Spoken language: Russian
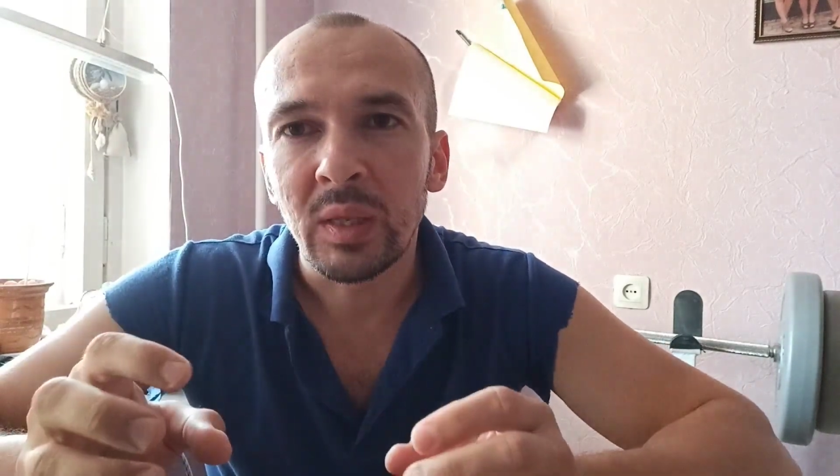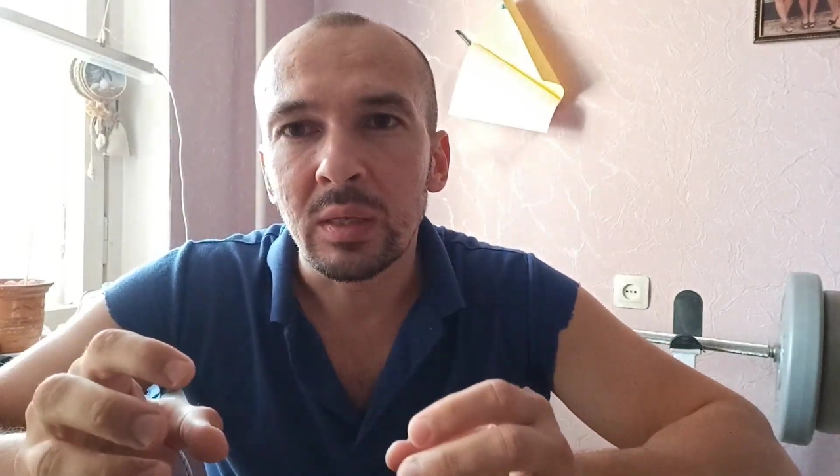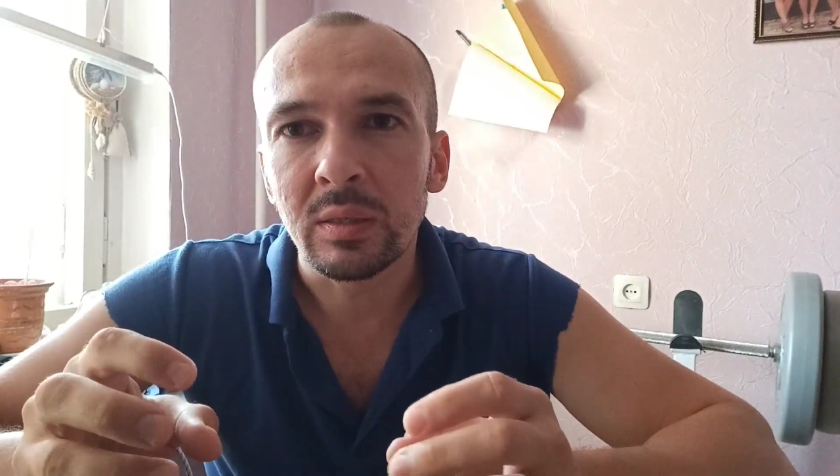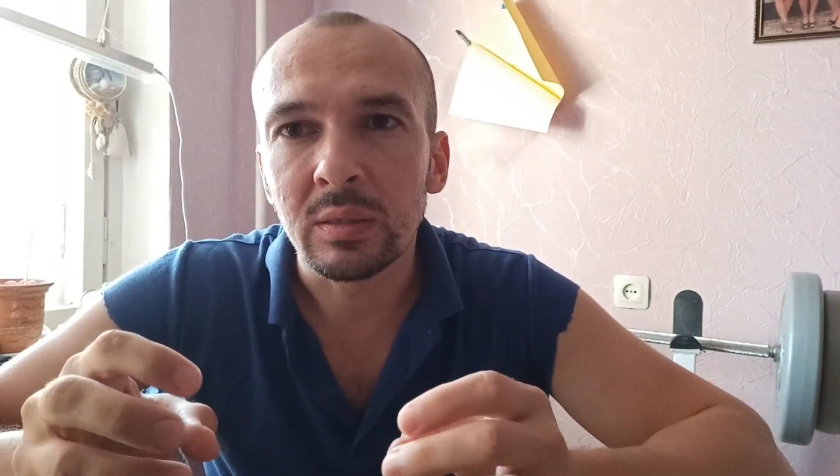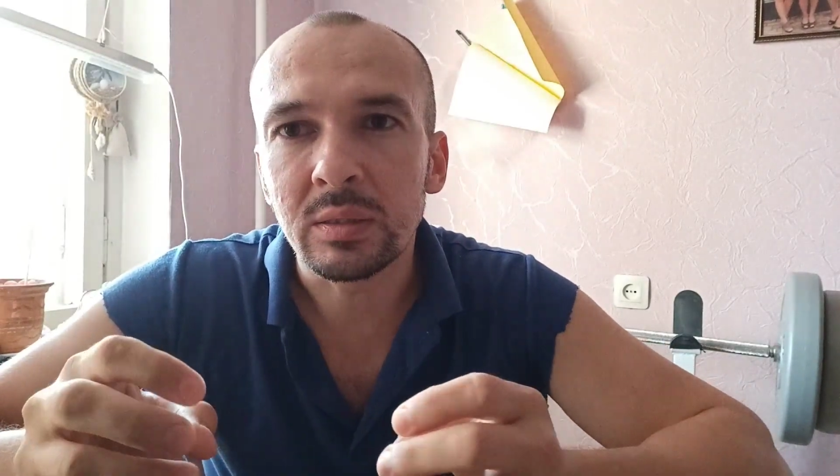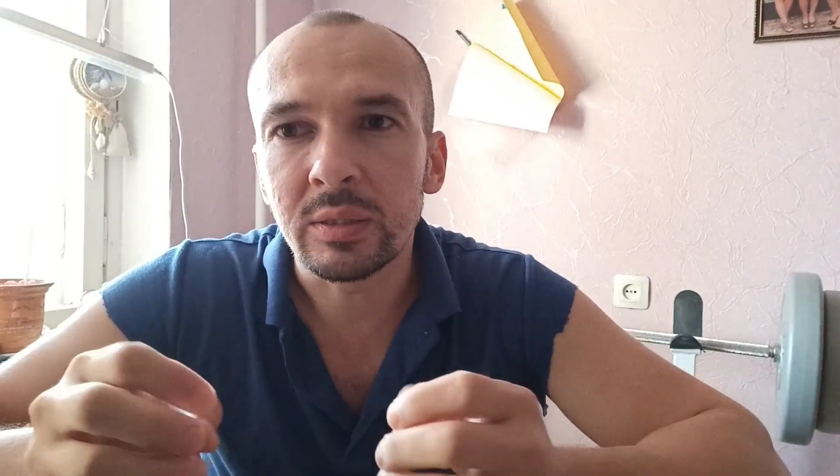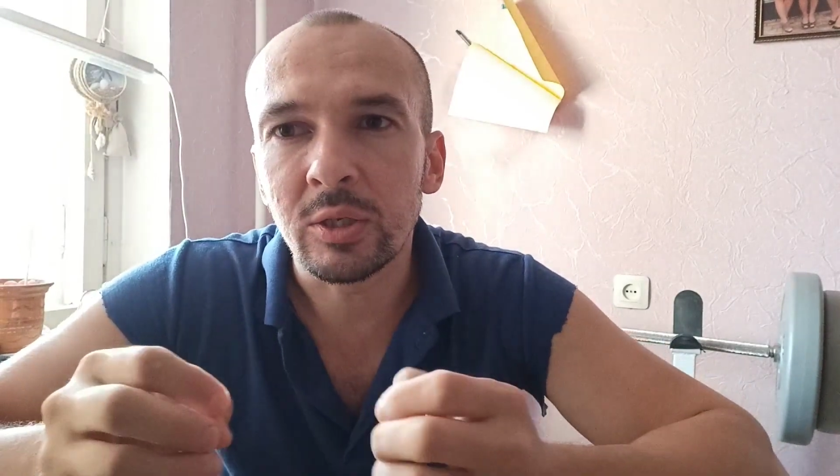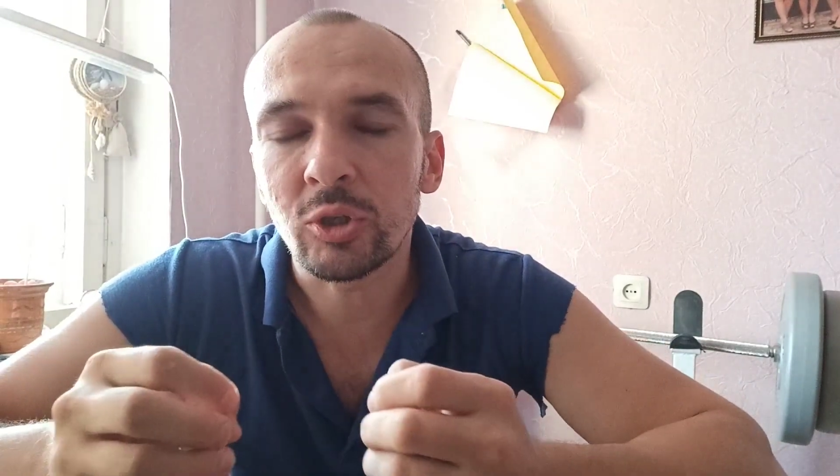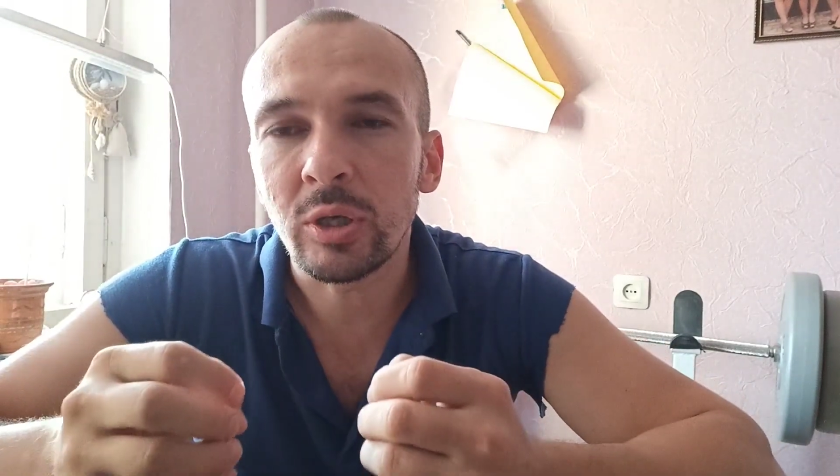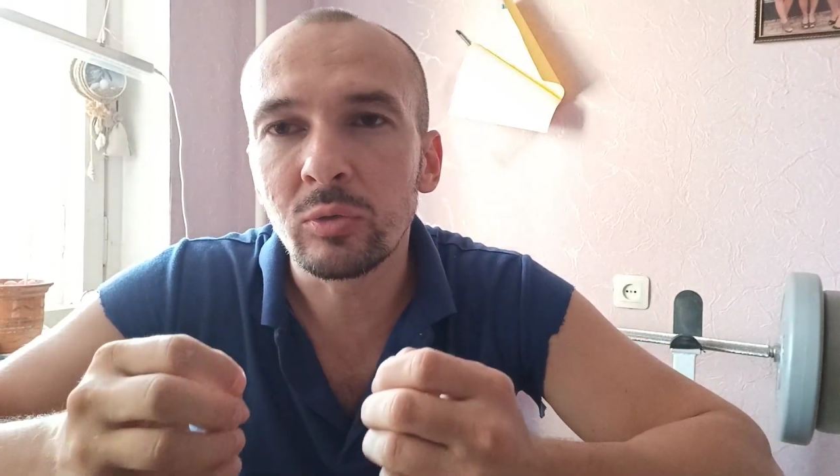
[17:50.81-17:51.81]
И
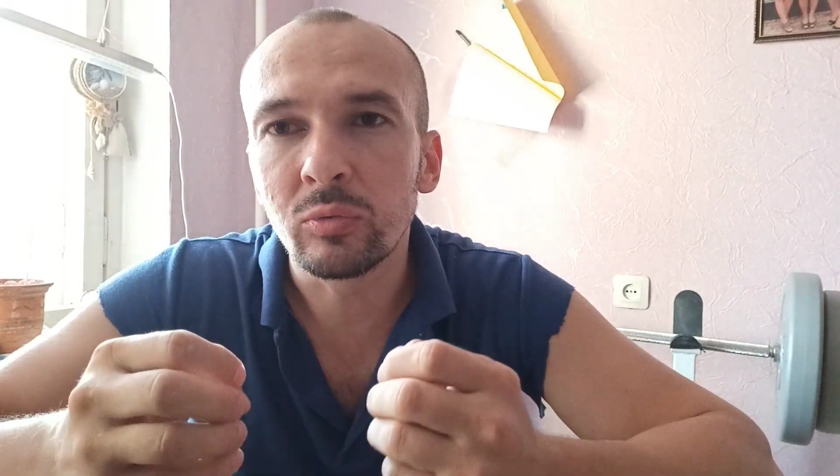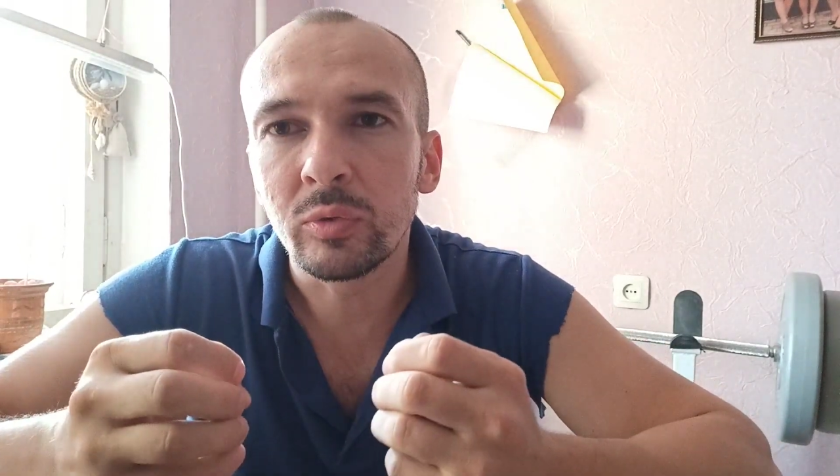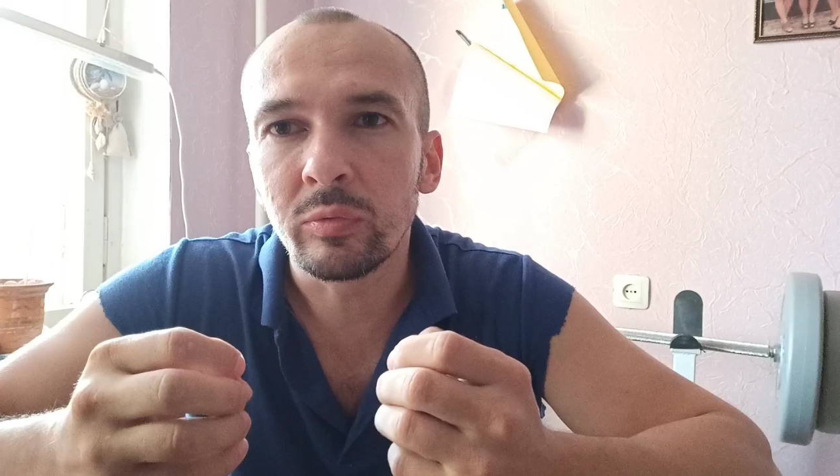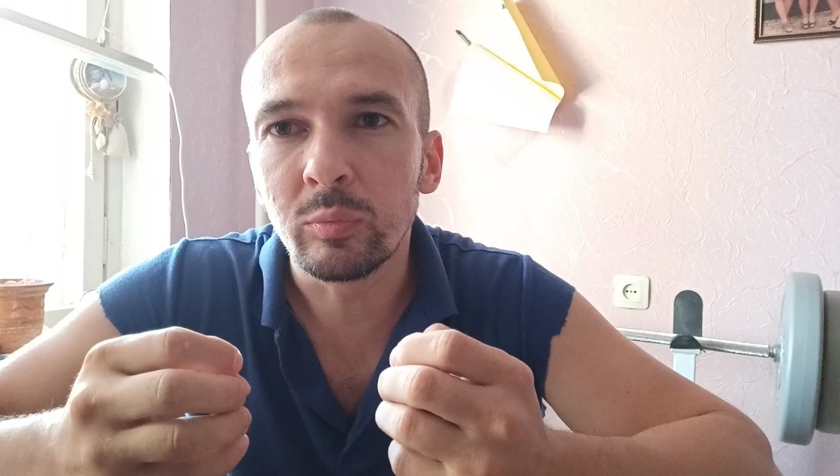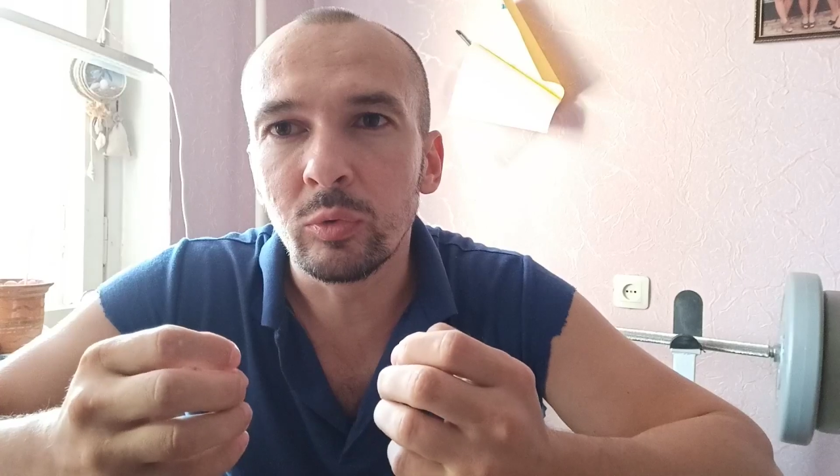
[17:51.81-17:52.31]
содержание у него